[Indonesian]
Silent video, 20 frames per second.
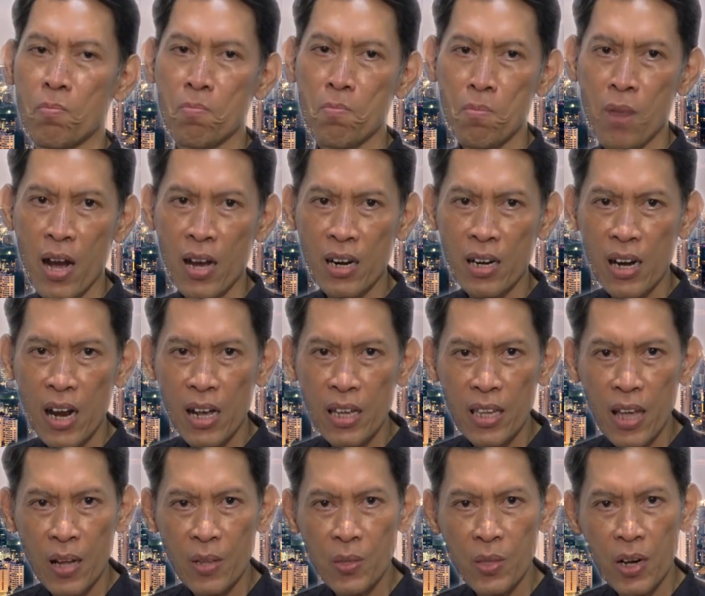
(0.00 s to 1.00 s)
makna
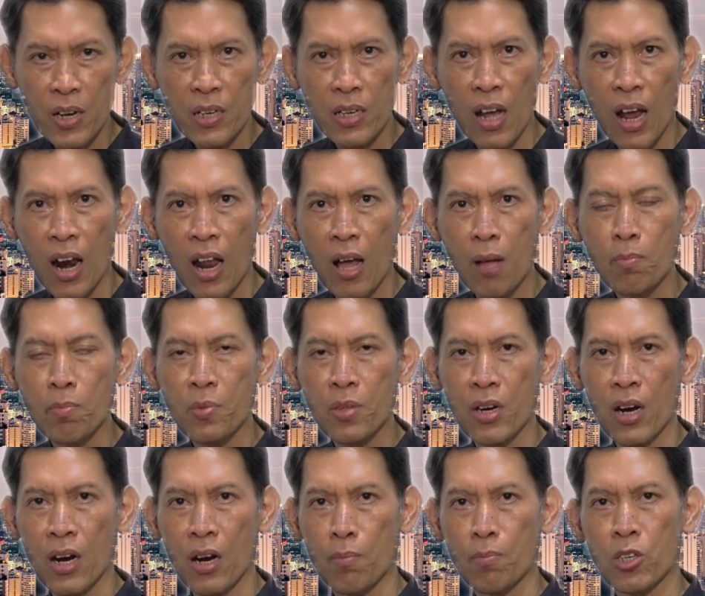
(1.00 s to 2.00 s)
yang terdalam
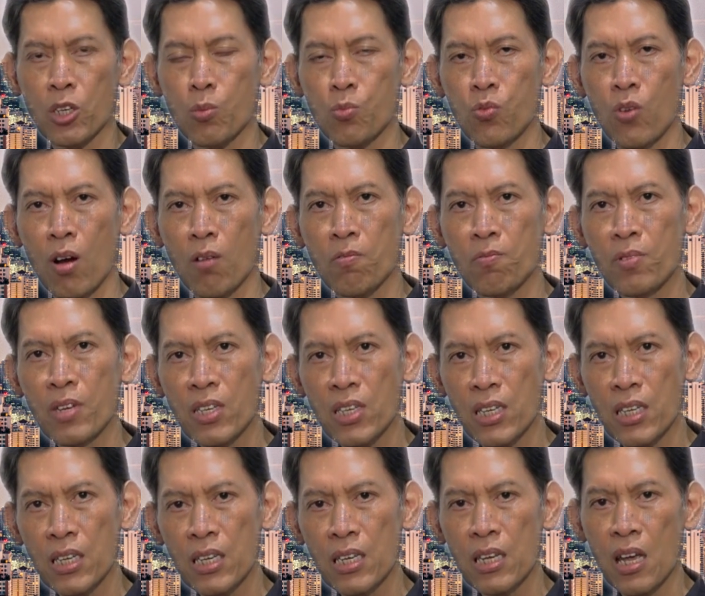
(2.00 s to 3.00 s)
terhadap sebuah
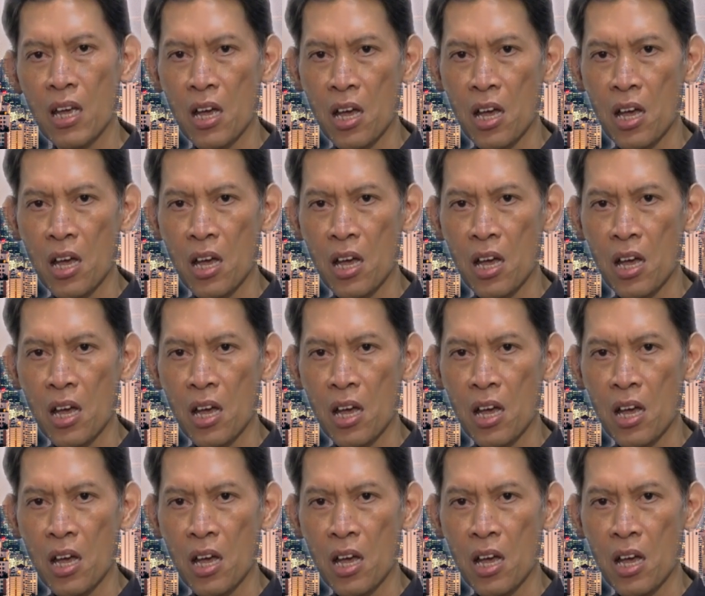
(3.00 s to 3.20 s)
visi,